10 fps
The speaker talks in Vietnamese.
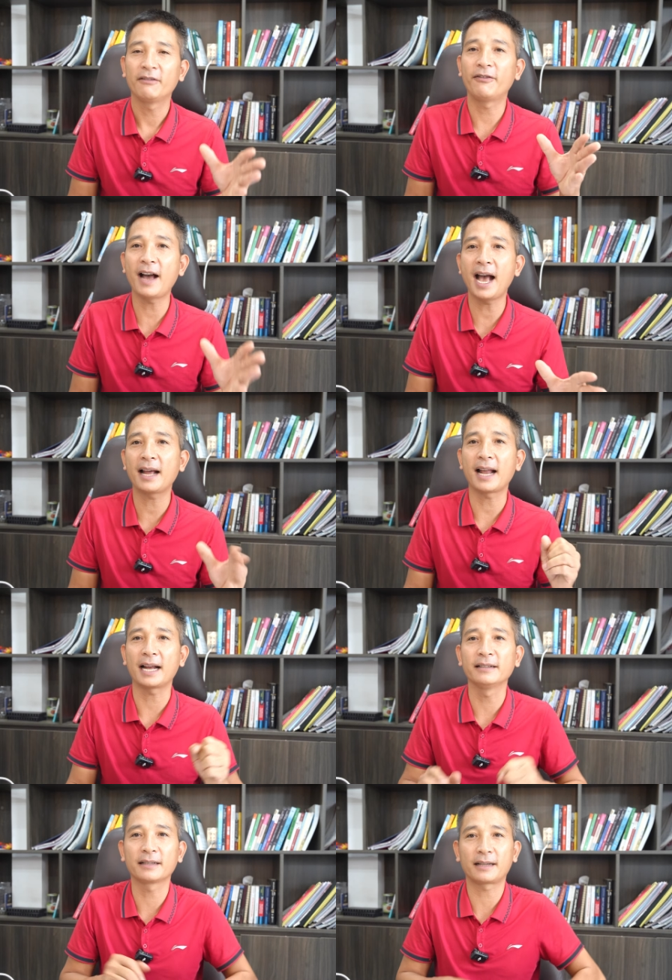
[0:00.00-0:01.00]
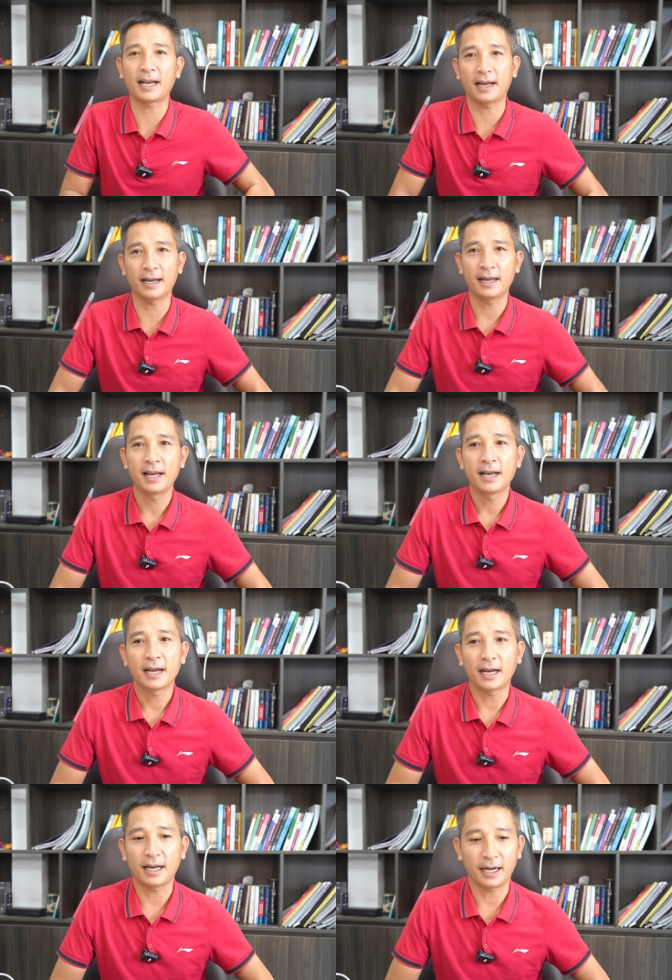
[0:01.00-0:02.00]
và đã được à,
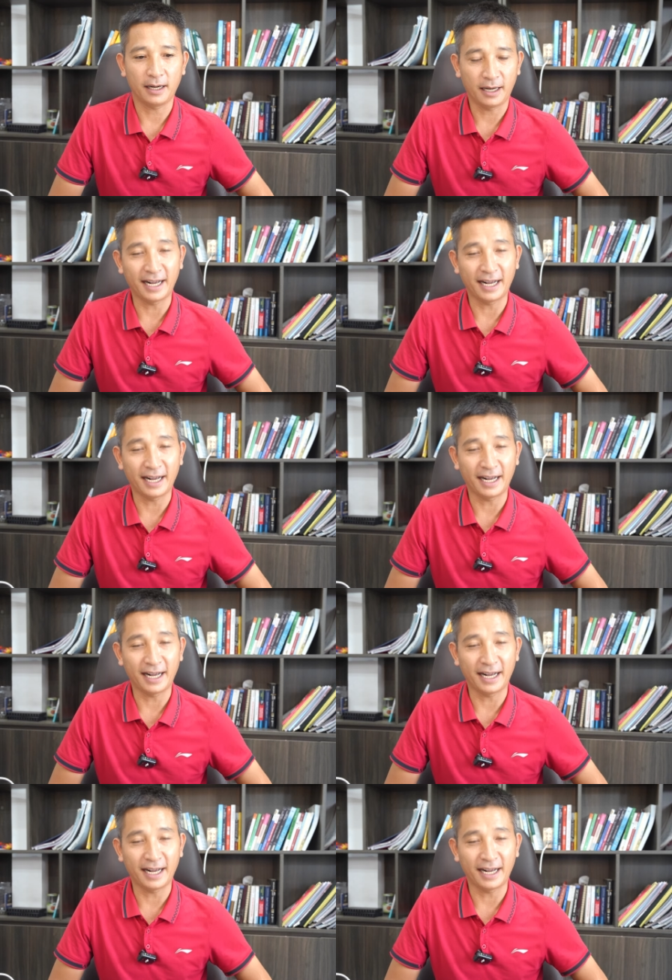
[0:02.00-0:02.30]
à,